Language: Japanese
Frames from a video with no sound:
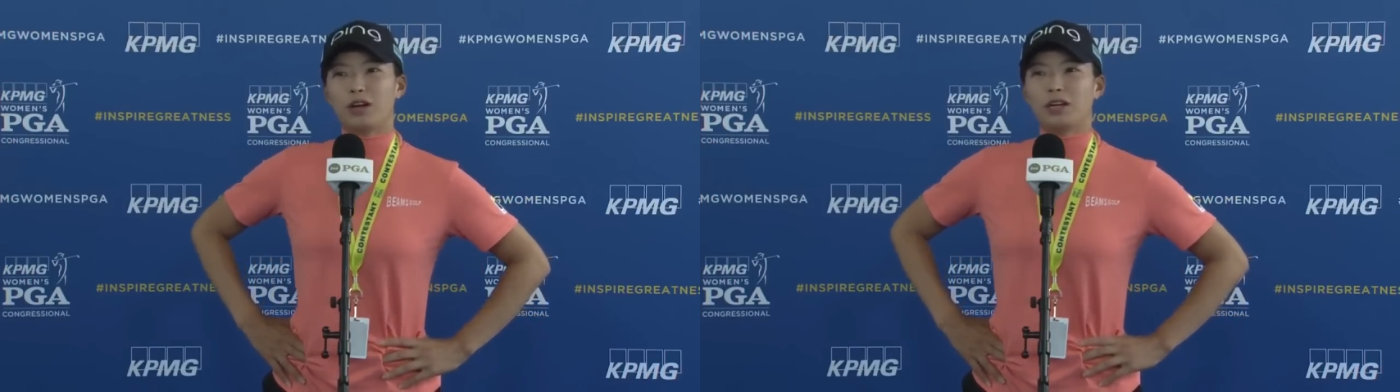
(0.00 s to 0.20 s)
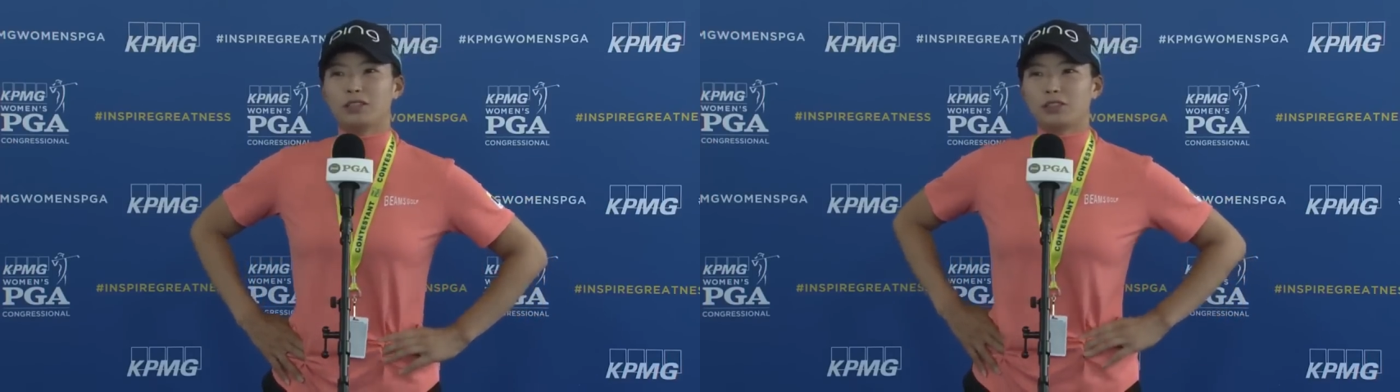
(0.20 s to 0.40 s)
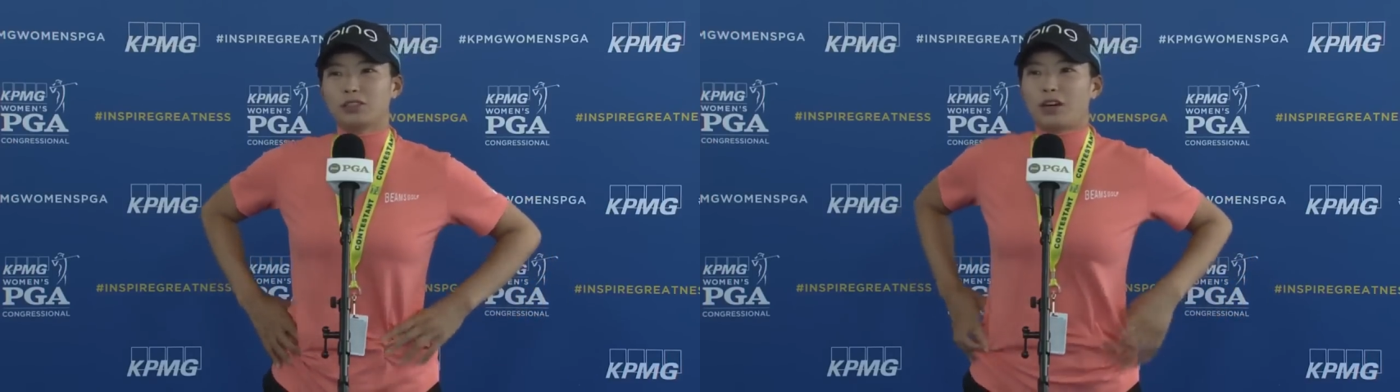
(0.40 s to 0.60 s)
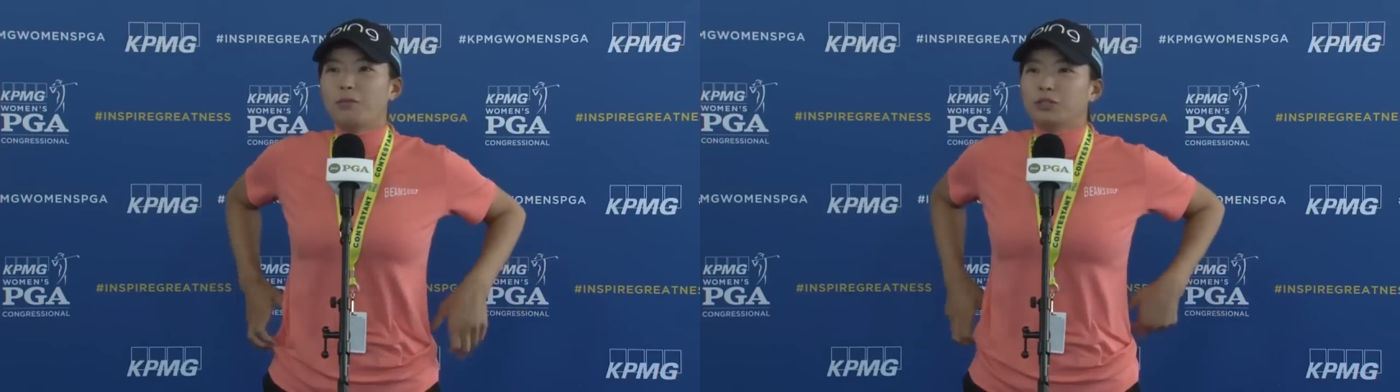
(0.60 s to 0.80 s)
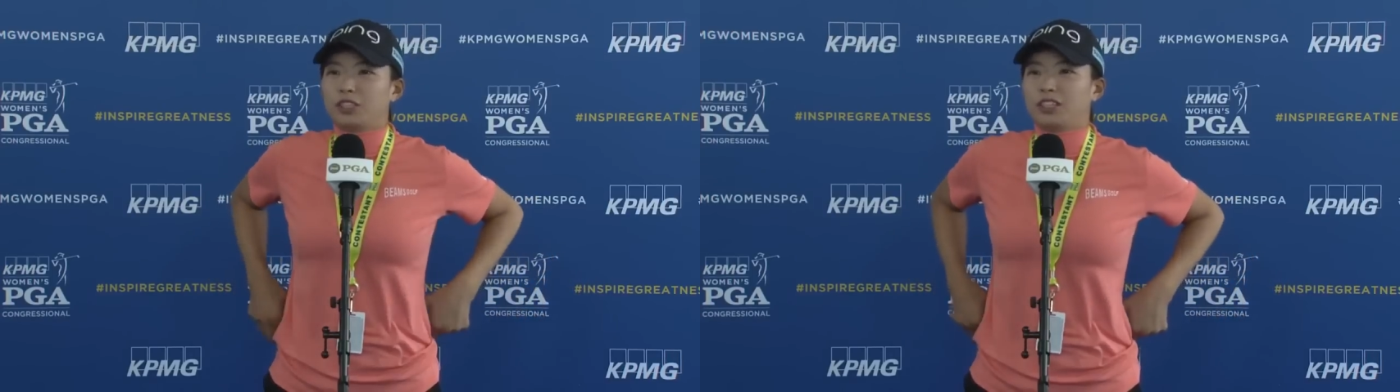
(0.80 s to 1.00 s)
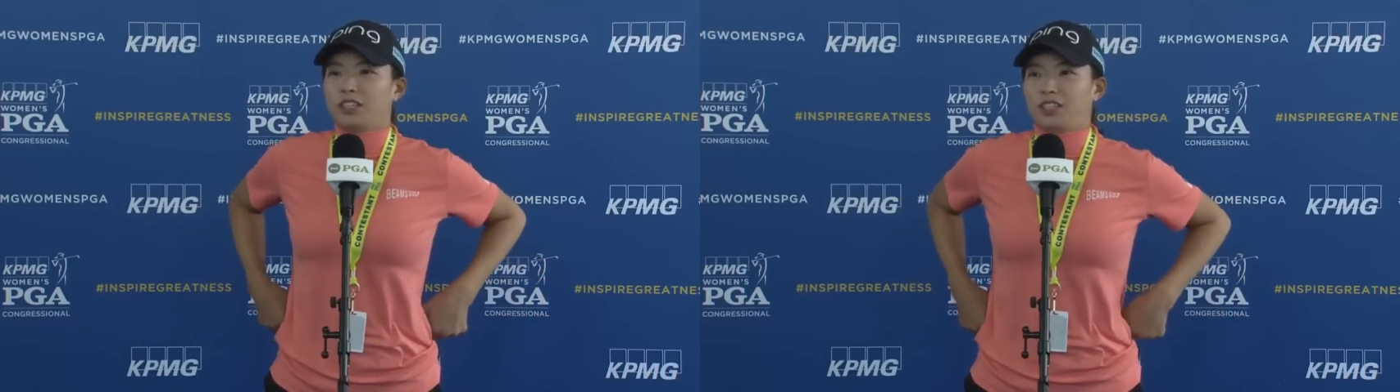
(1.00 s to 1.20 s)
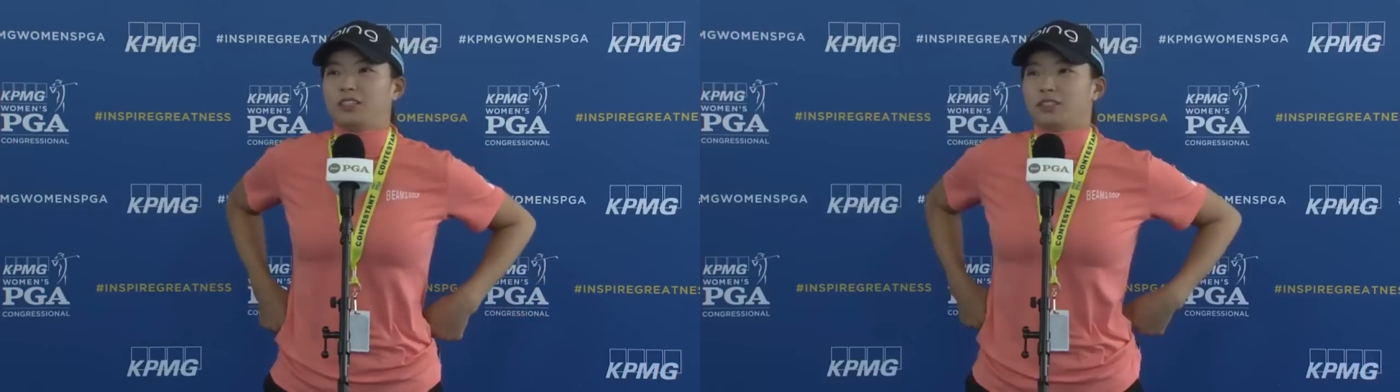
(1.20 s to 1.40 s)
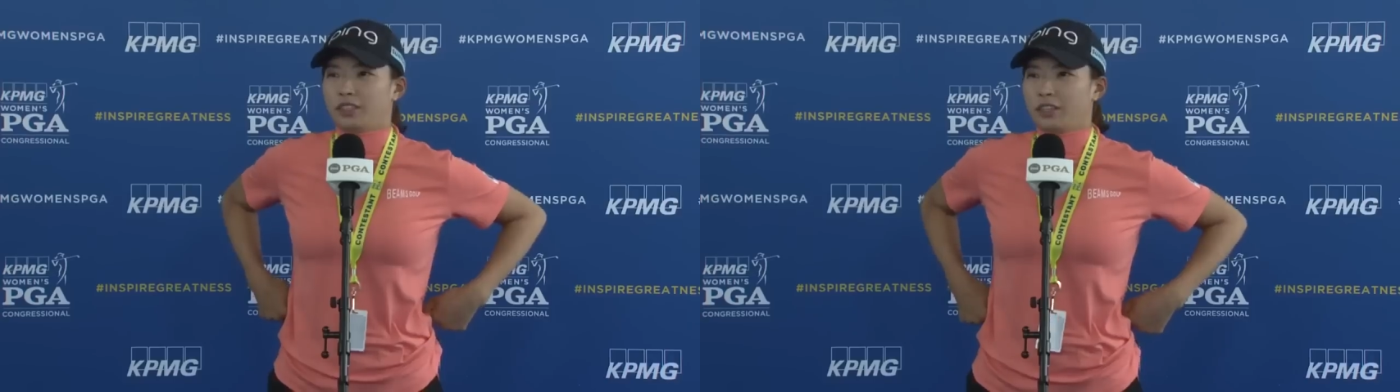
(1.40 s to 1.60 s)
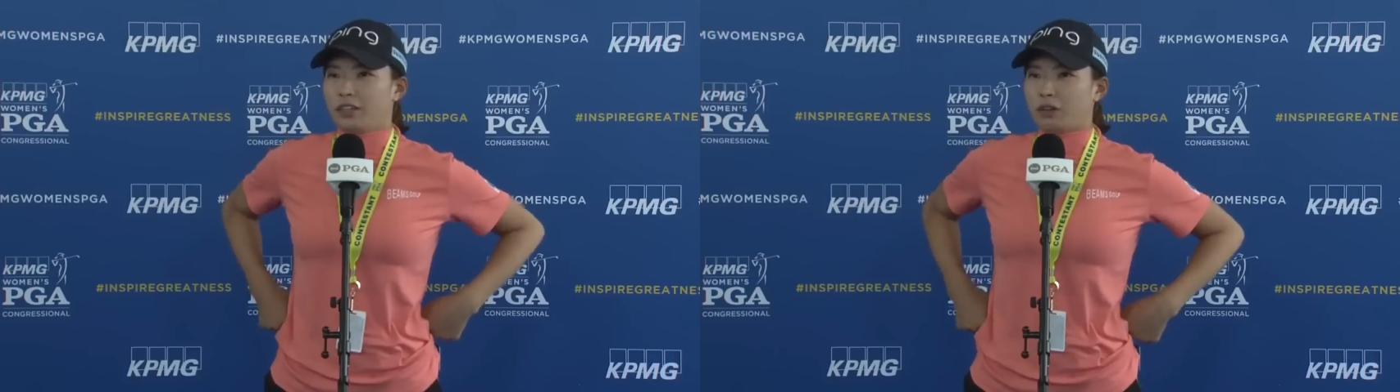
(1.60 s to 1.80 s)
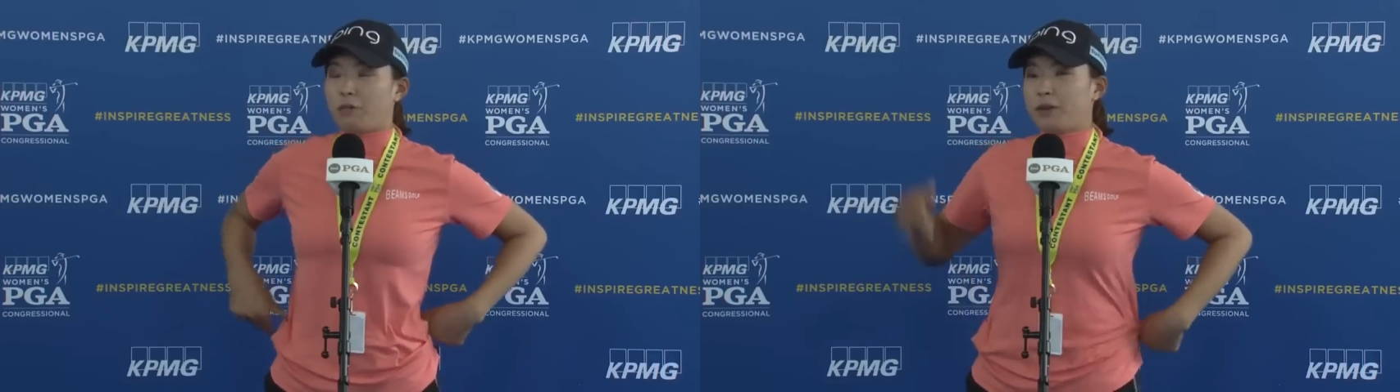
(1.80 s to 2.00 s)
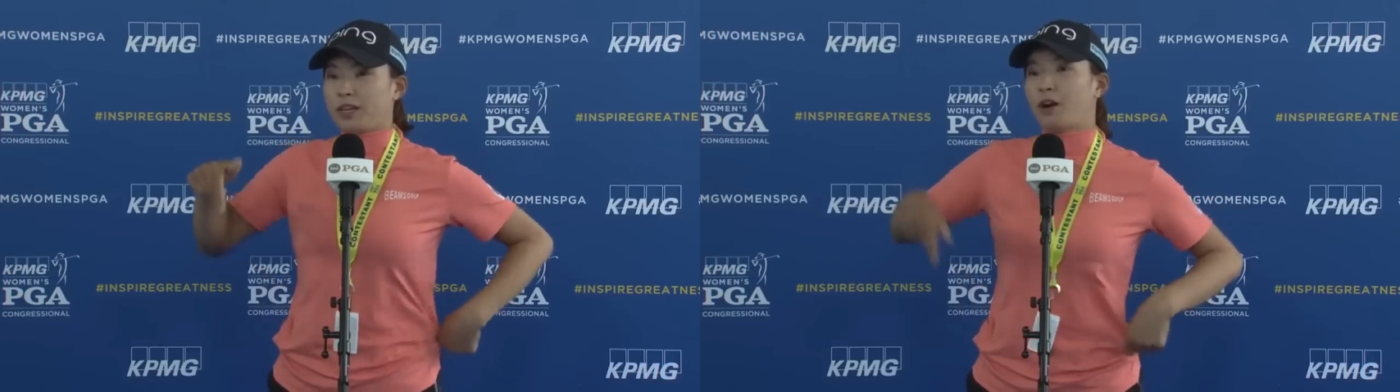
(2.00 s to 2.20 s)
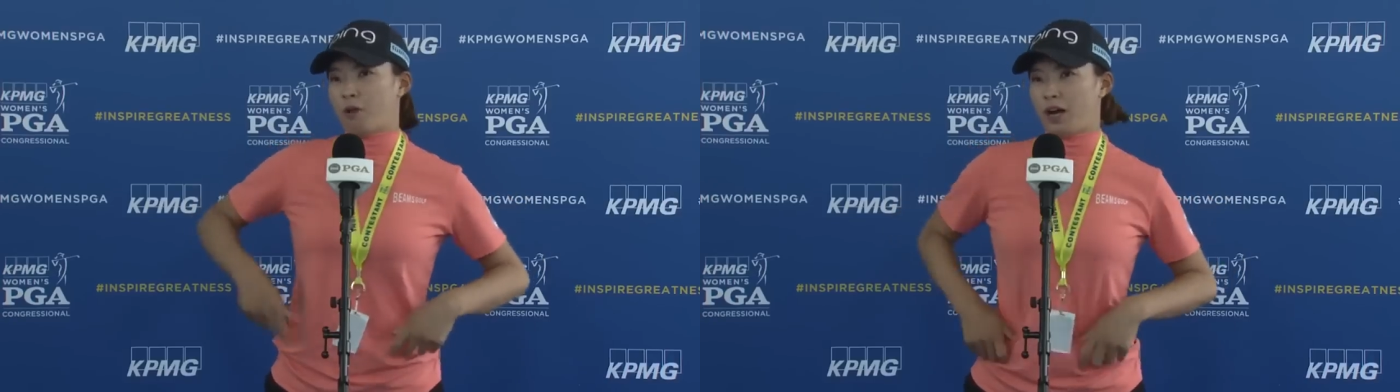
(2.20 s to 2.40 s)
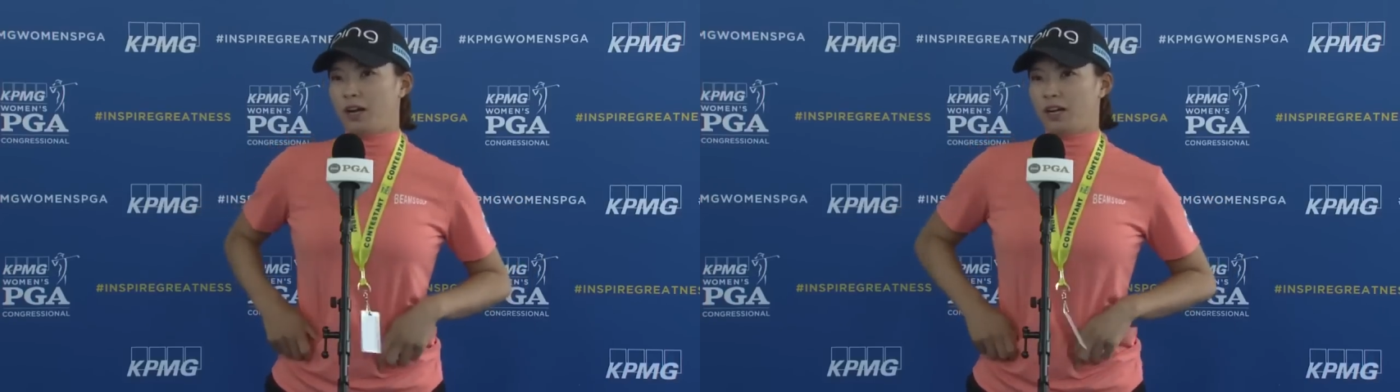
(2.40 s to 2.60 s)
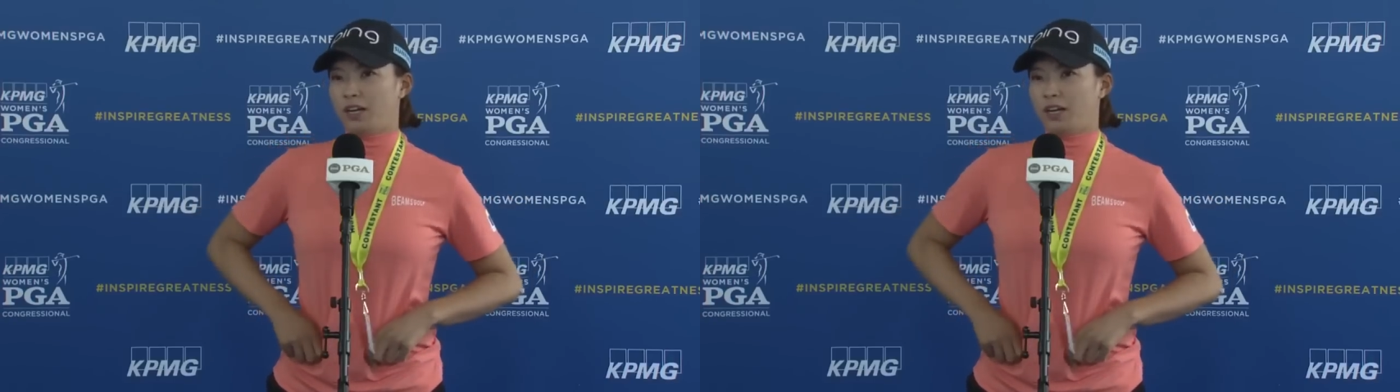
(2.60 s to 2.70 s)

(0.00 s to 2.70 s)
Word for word: 初かもしれないですねアメリカは